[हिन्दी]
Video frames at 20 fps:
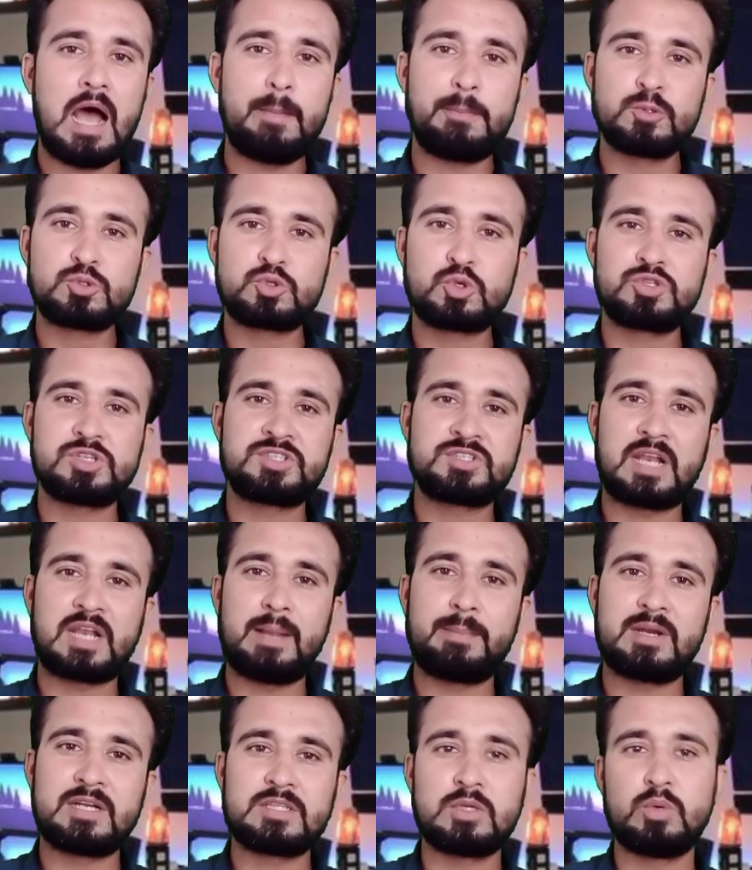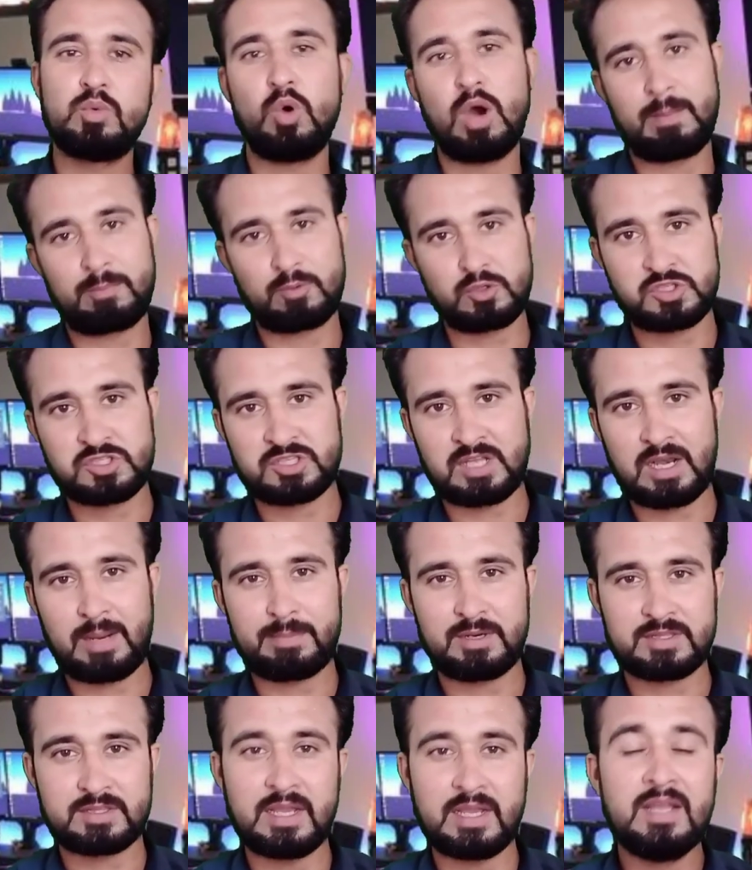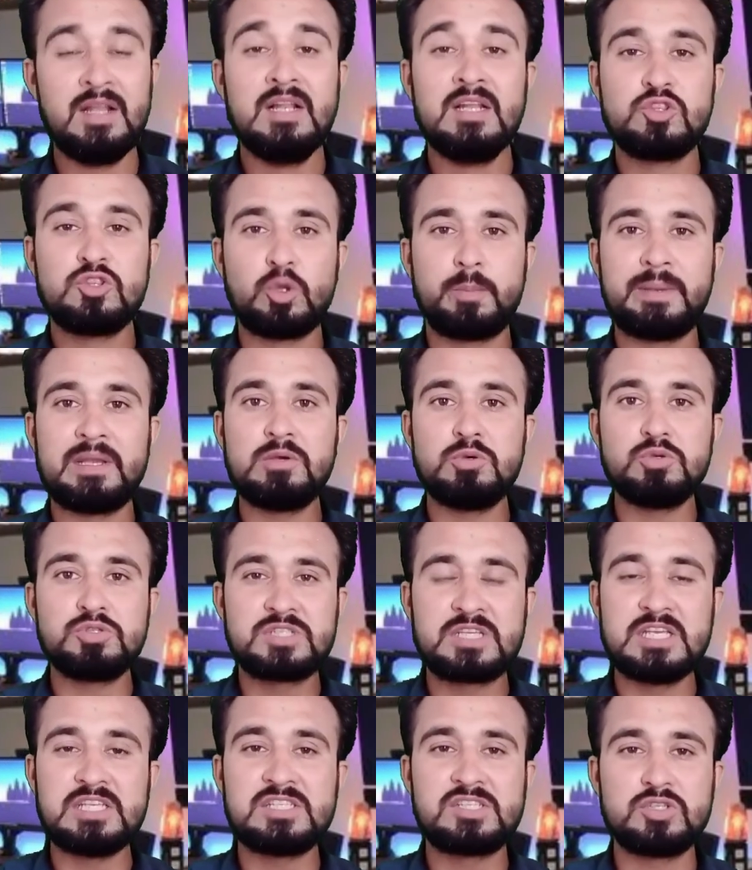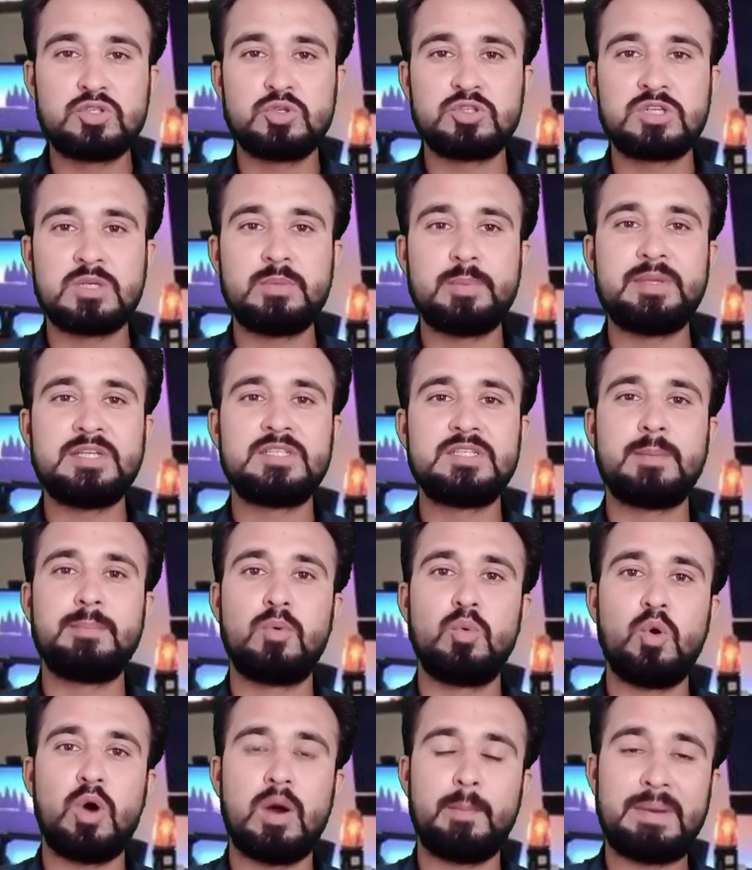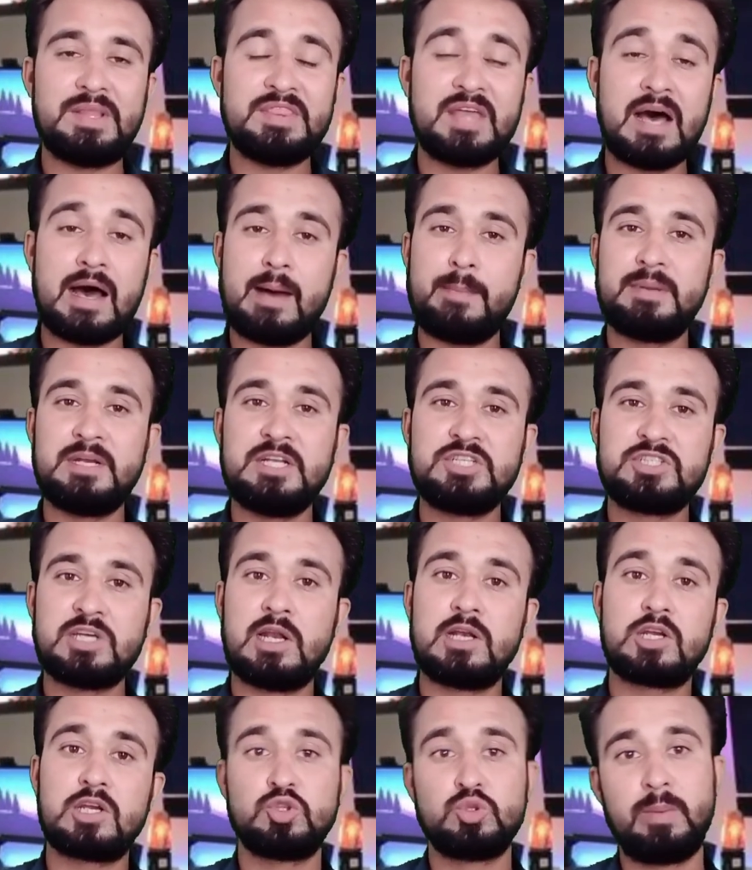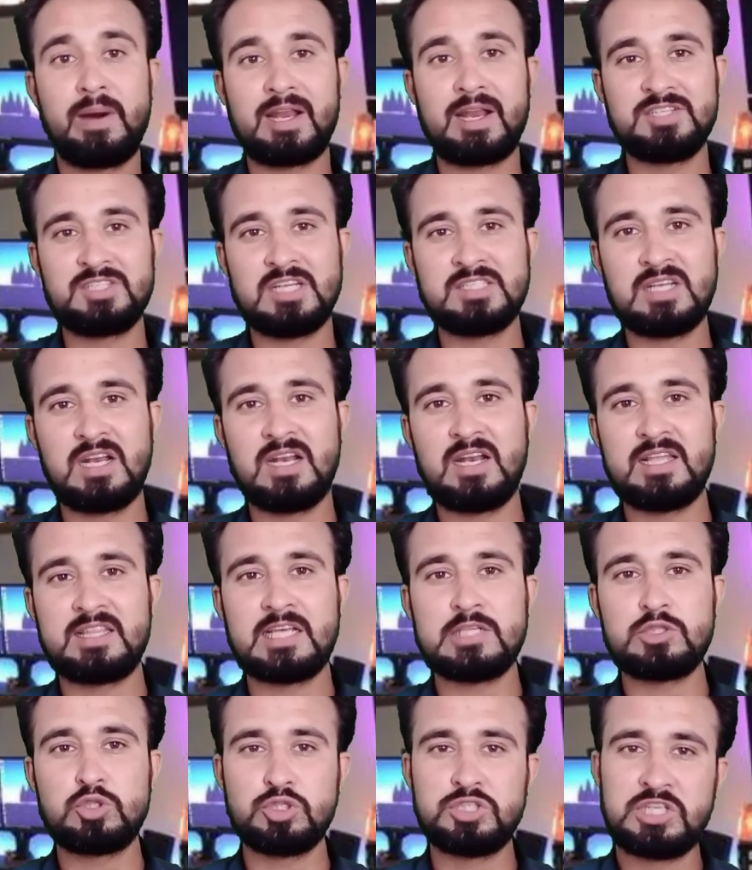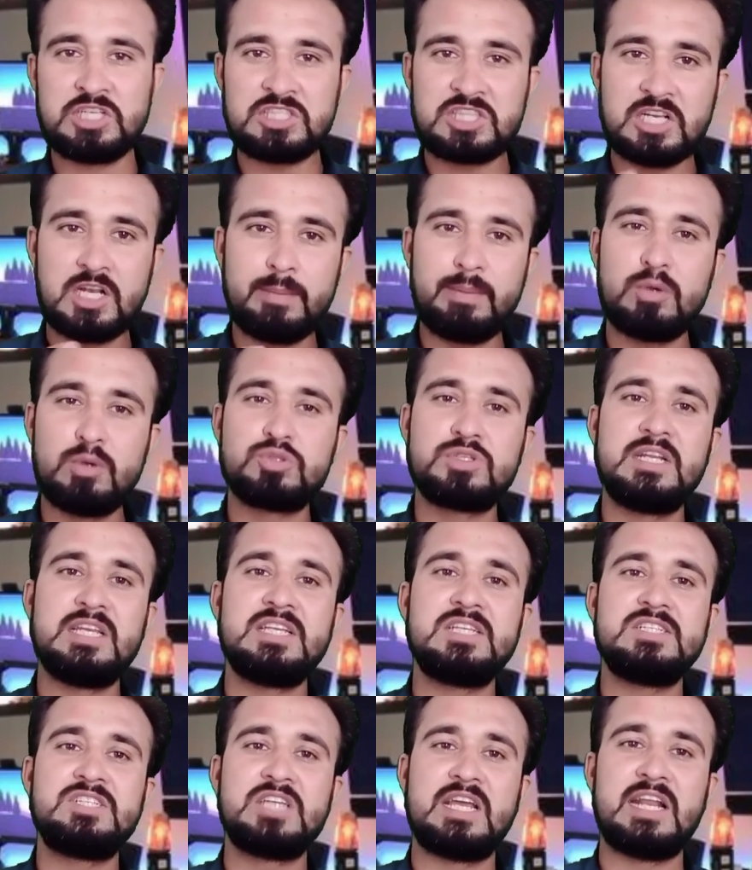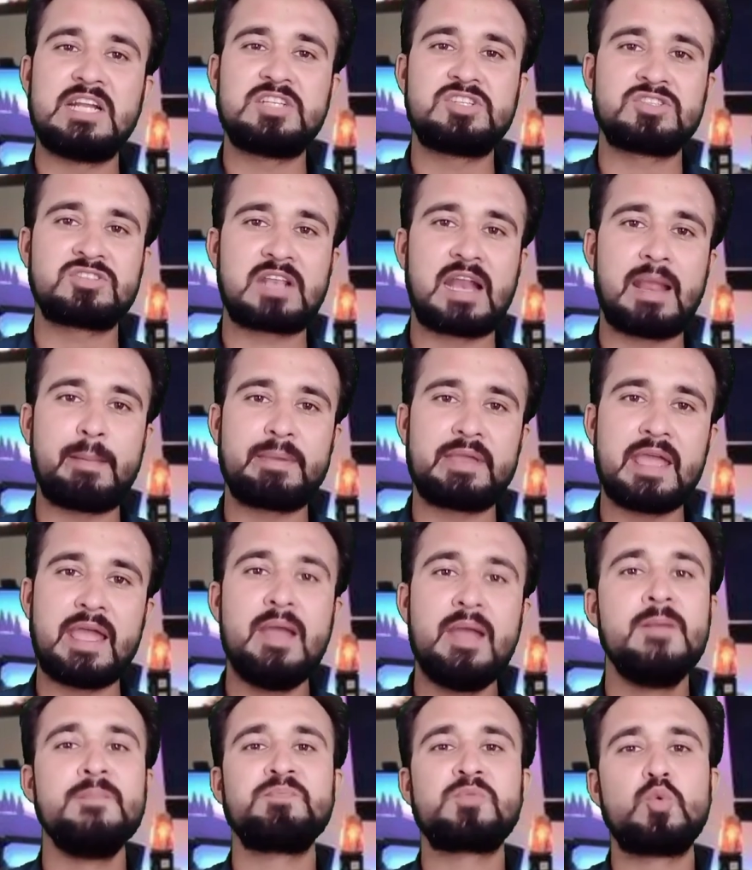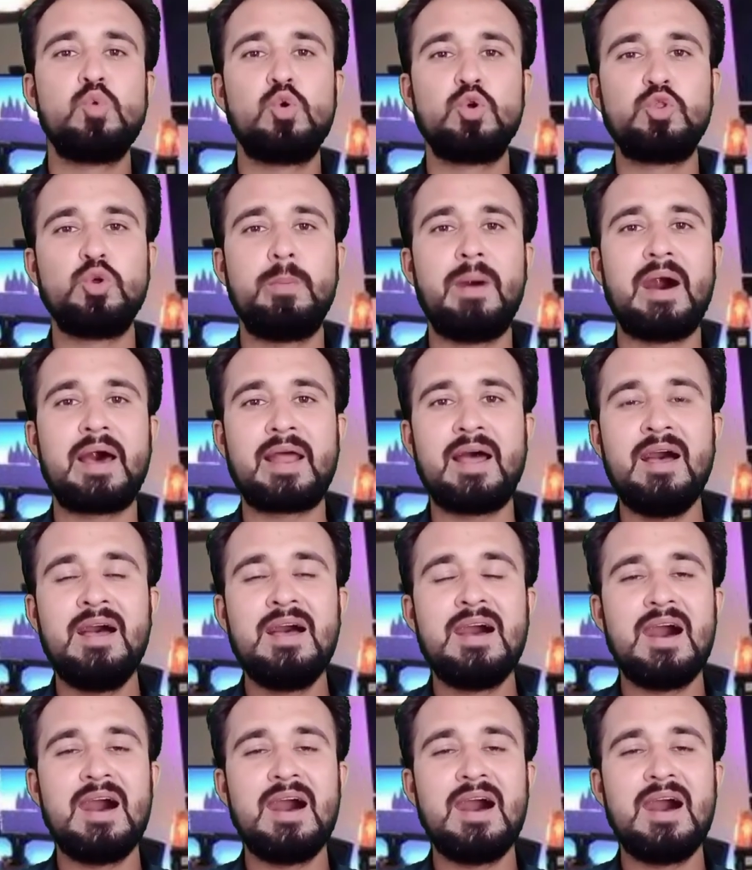आप उसको सब्सक्राइब करते हैं वो आपको सब्सक्राइब करते हैं तो फिर उसकी सिचुएशन भी जब वो बंदा अपने चैनल को दोबारा जायजा ले लेता है तो जितने भी उसने चैनल सब्सक्राइब किया है वो दोबारा